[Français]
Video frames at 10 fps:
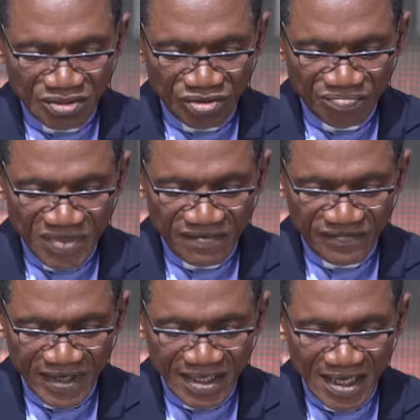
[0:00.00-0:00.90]

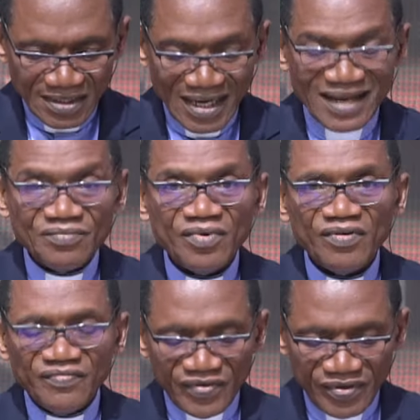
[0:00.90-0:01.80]
2024 à
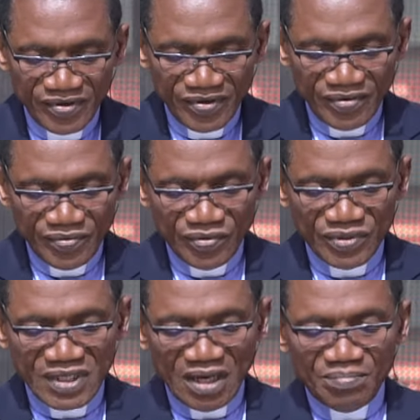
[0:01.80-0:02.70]
9h au
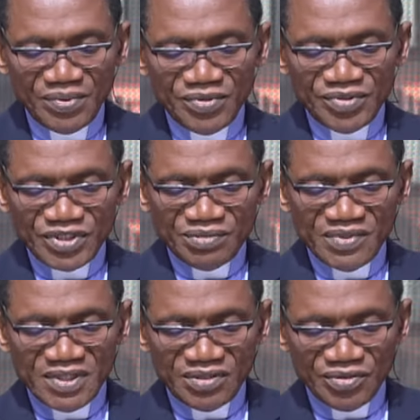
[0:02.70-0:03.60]
temple le
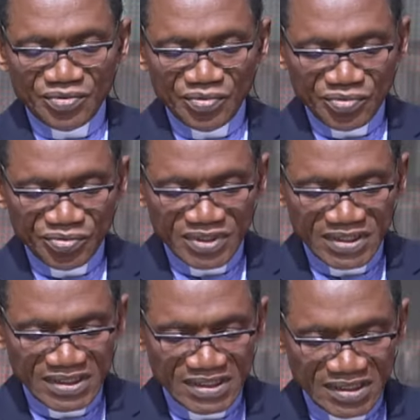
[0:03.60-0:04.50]
jubilé de
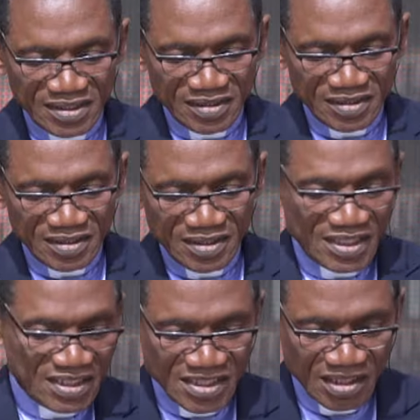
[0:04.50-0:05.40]
Cocody.
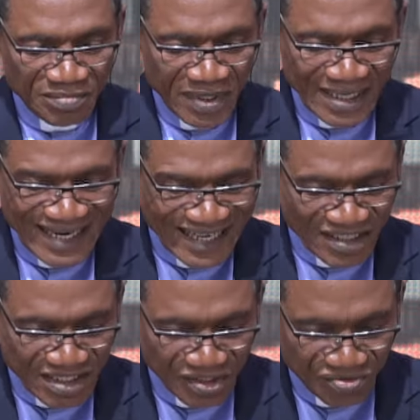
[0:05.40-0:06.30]
Deuxièmement,
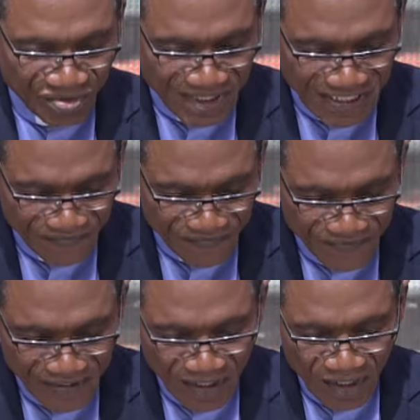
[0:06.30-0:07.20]

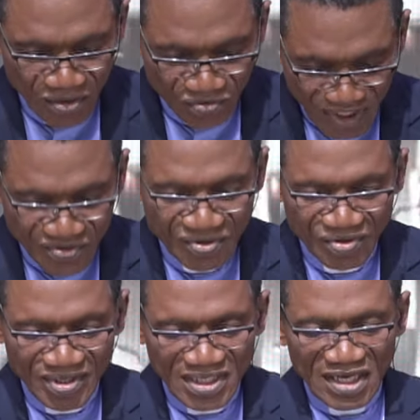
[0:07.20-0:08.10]
l'exécutif doit se
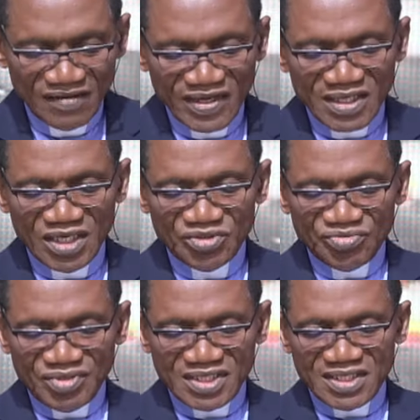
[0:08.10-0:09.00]
réunir avec les
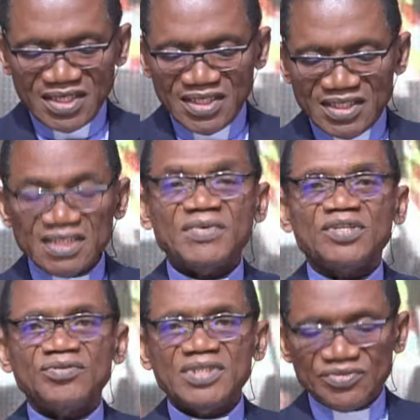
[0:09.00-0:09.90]
juristes de l'Église
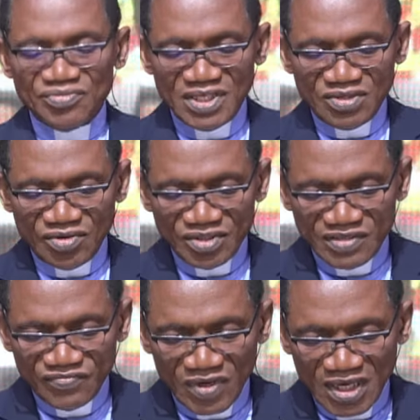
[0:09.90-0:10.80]
méthodiste unique Côte
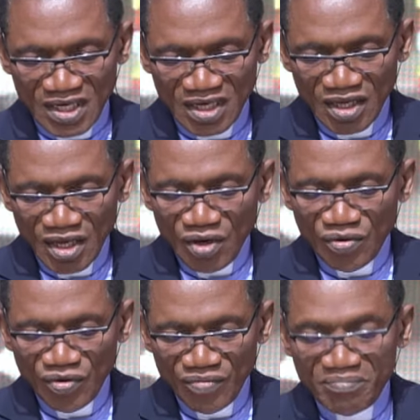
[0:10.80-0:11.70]
d'Ivoire
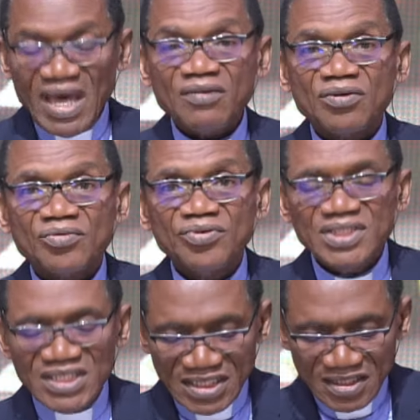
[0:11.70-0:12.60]
le
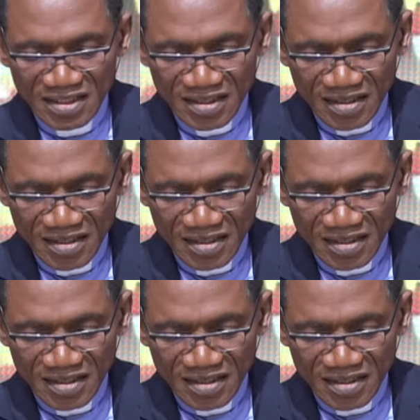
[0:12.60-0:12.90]
mercredi